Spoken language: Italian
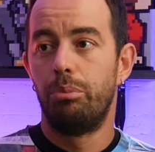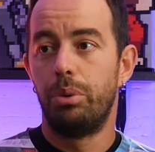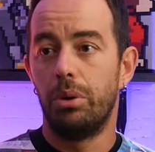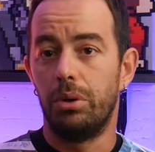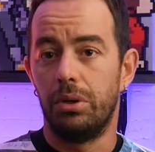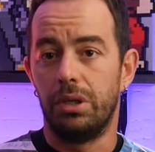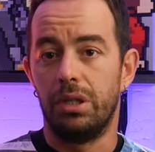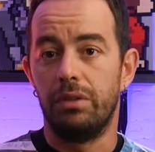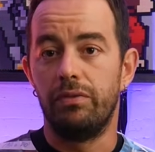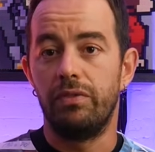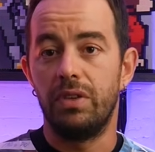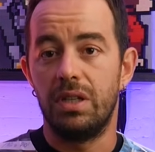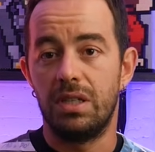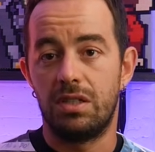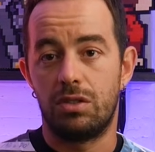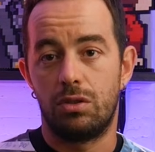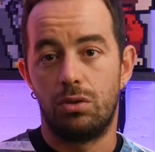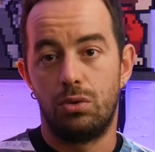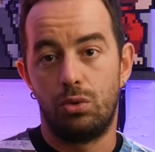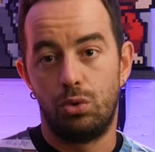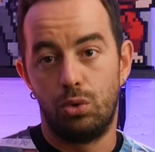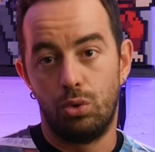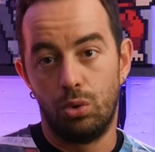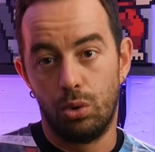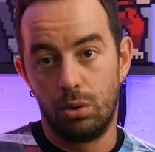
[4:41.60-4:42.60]
Poi,
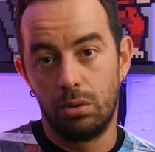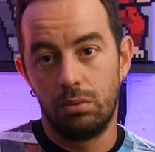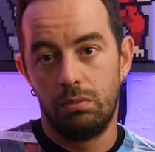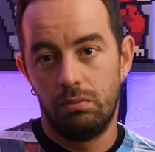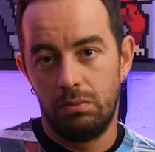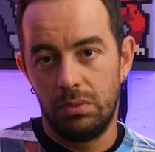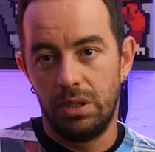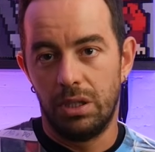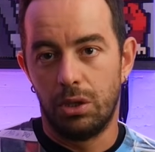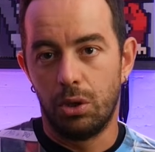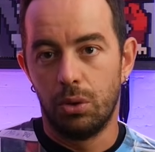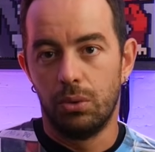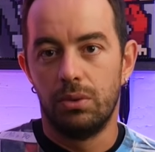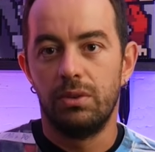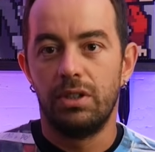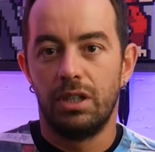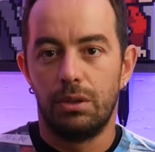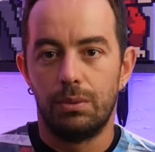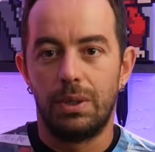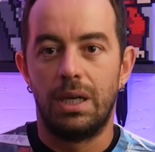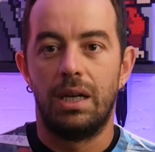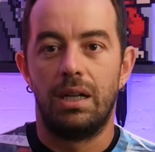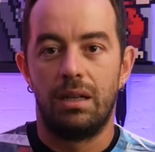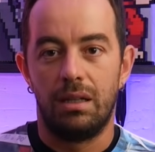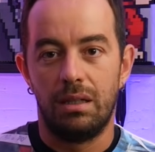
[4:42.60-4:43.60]
visto il
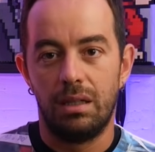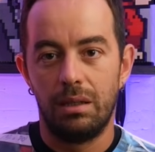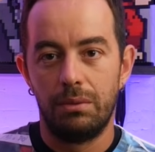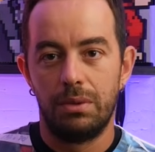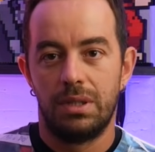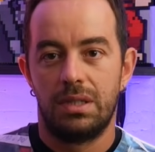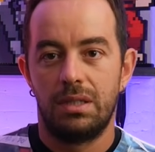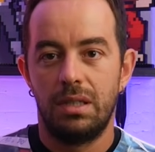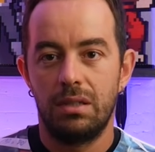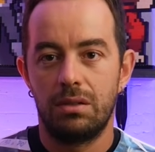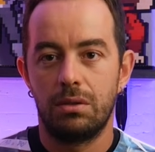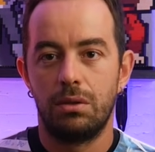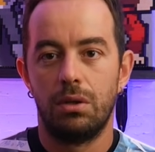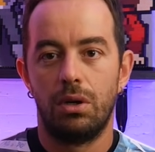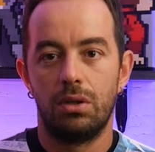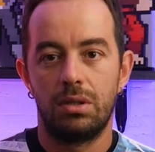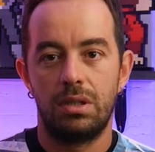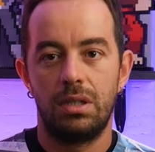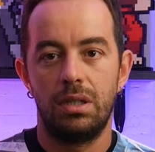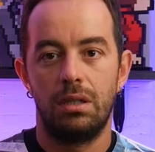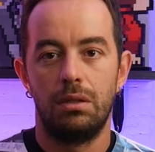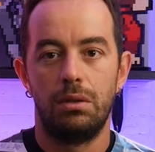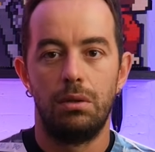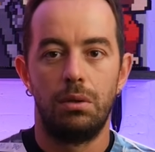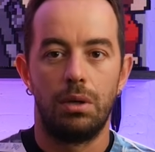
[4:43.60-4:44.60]
continuare di queste
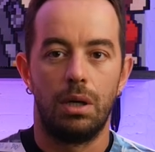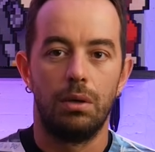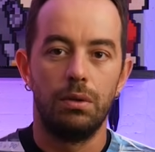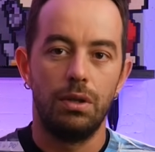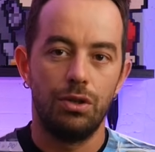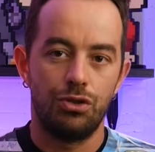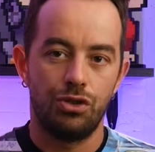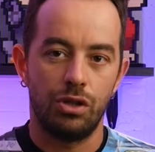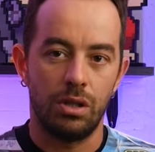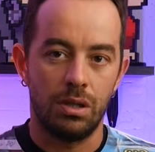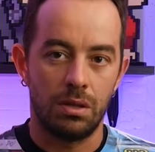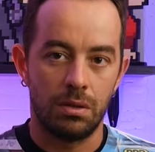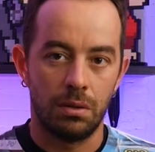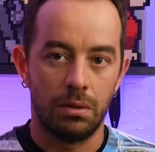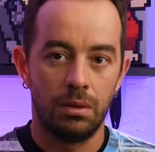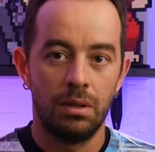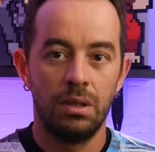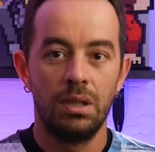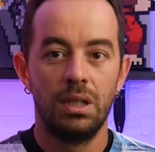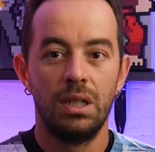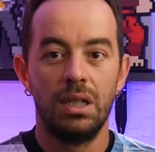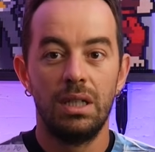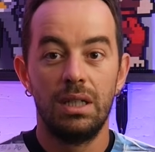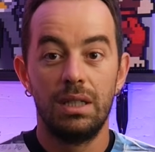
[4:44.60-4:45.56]
scosse, allora ho deciso